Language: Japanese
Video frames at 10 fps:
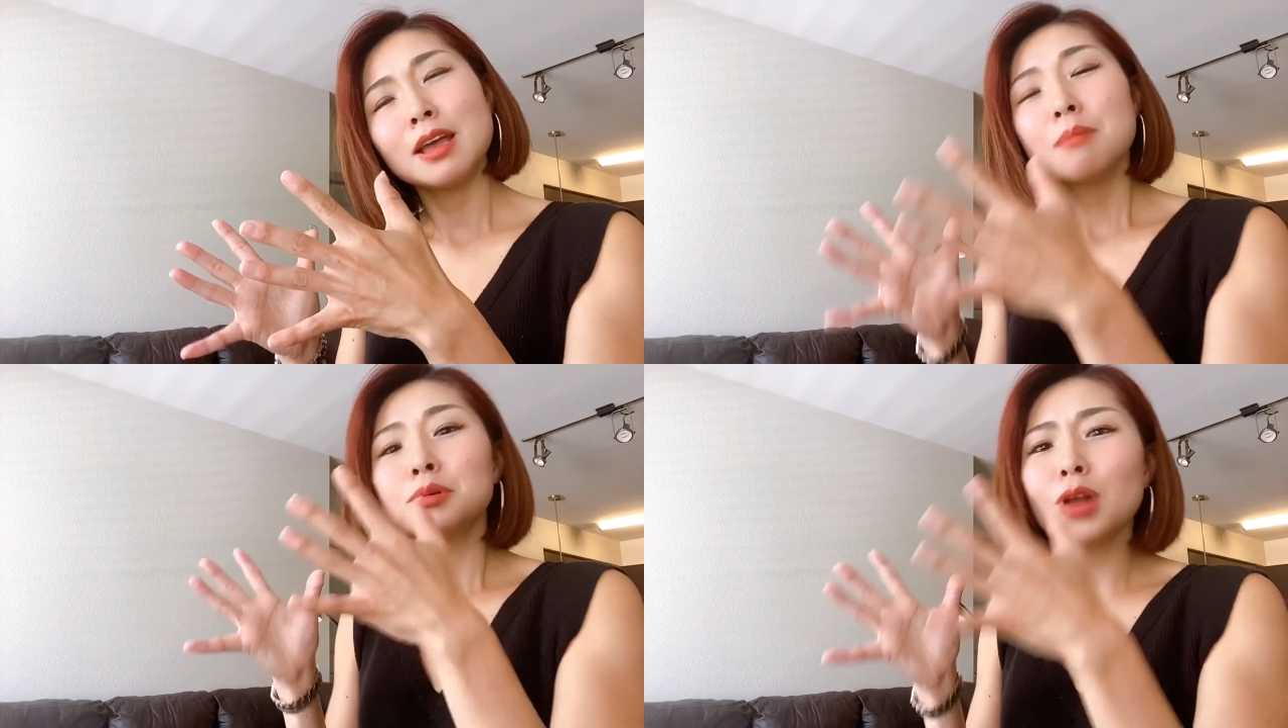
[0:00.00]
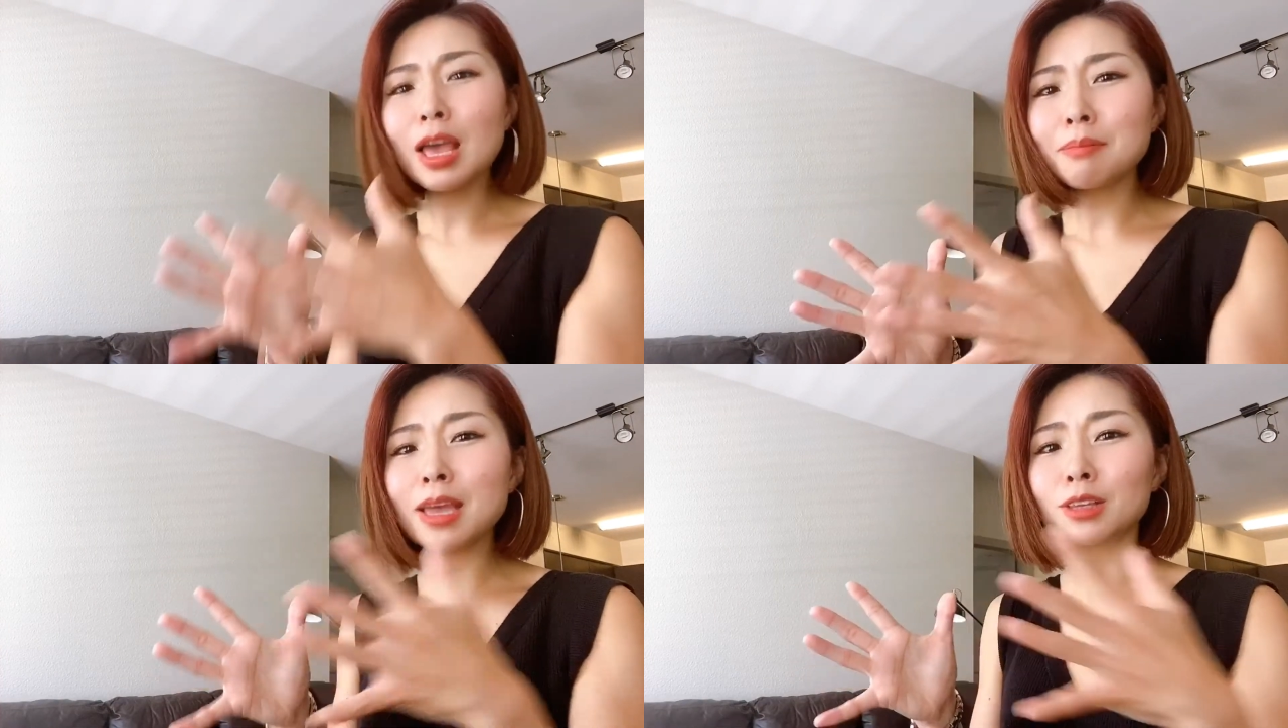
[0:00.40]

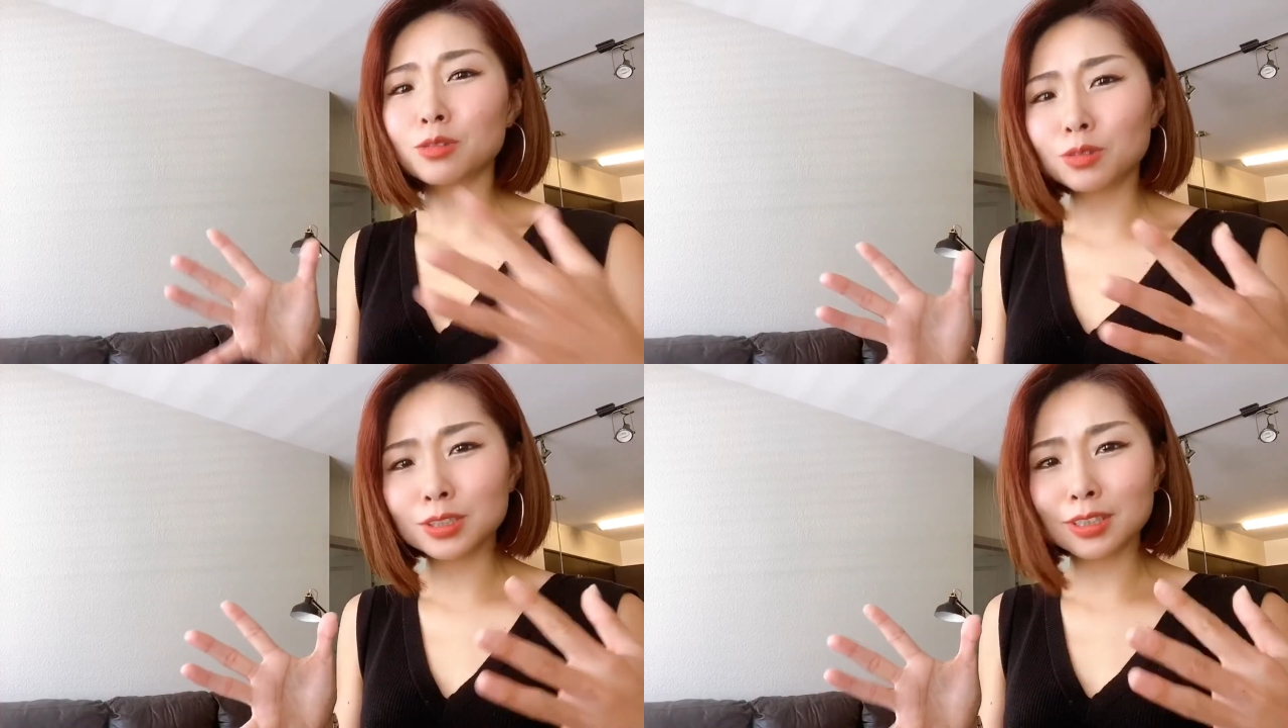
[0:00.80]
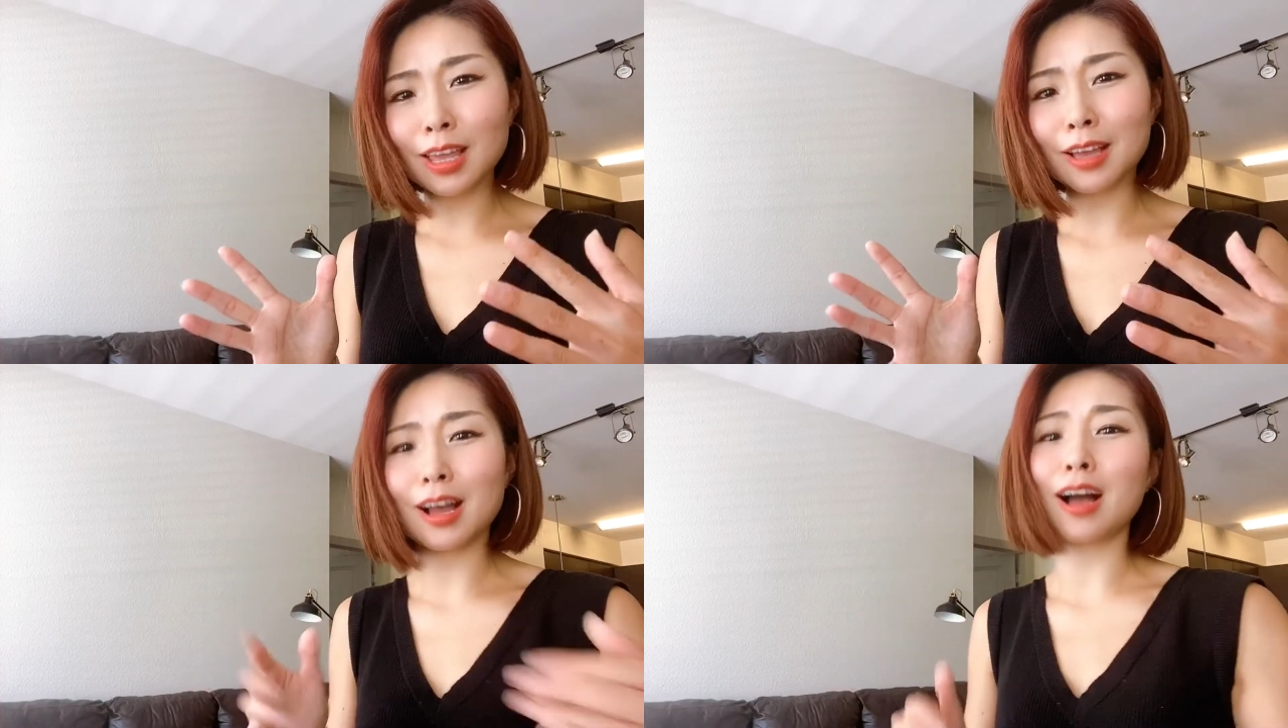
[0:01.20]
プライベートとして
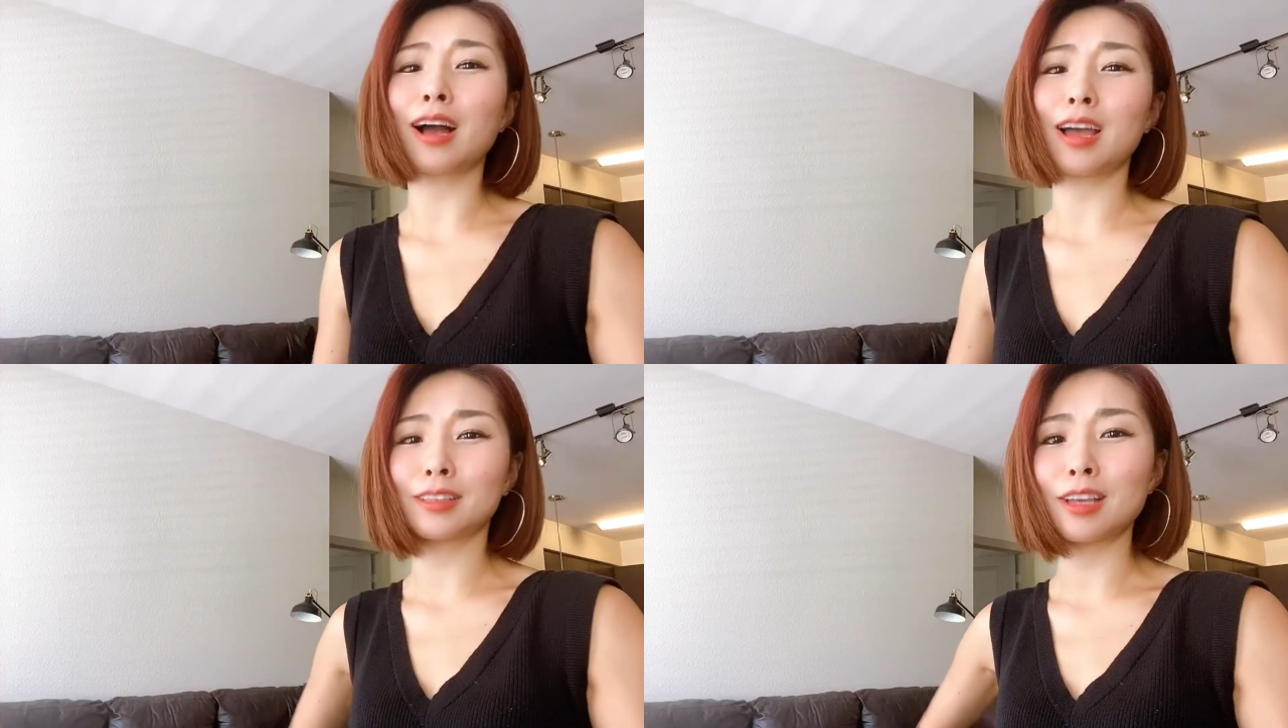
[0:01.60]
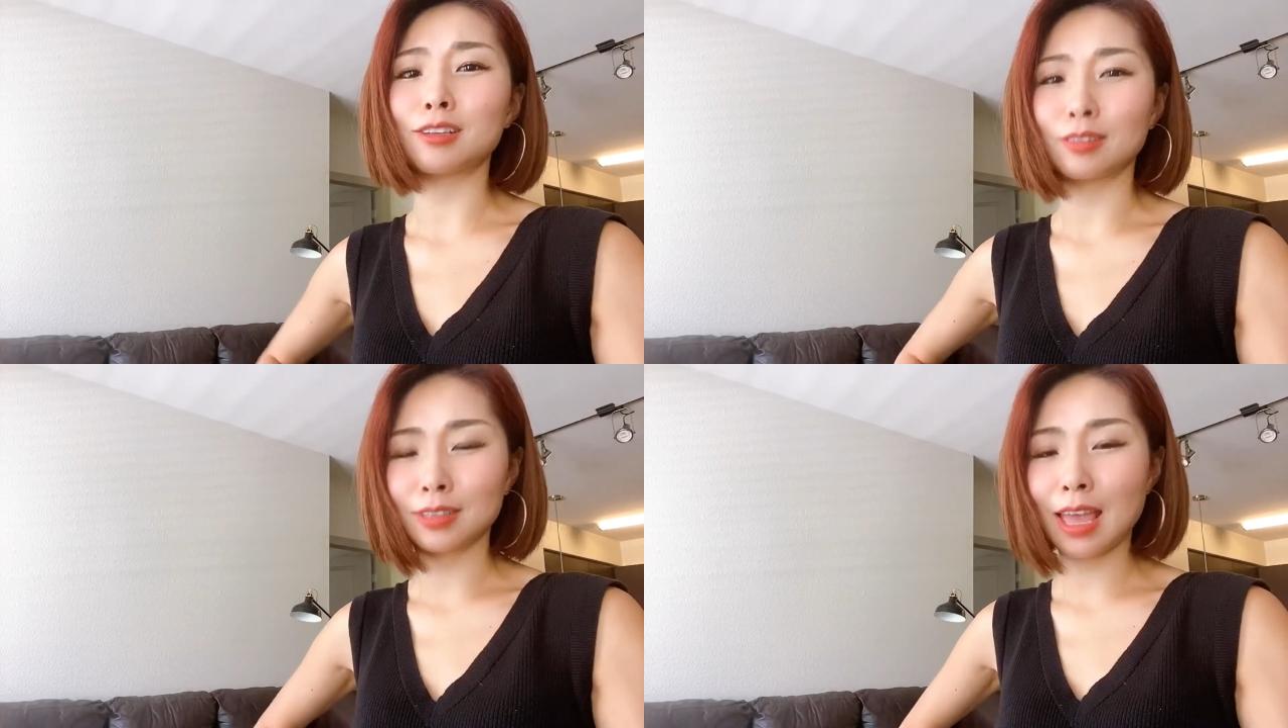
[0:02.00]
考えている
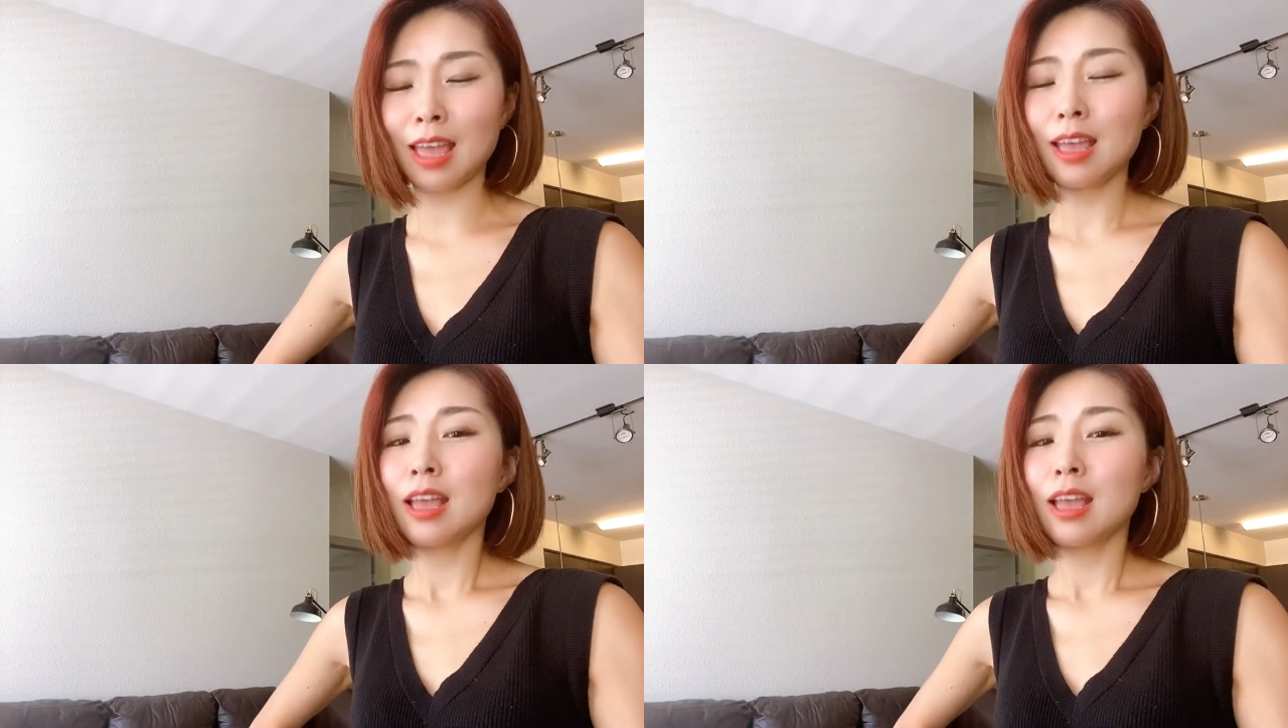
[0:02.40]
ので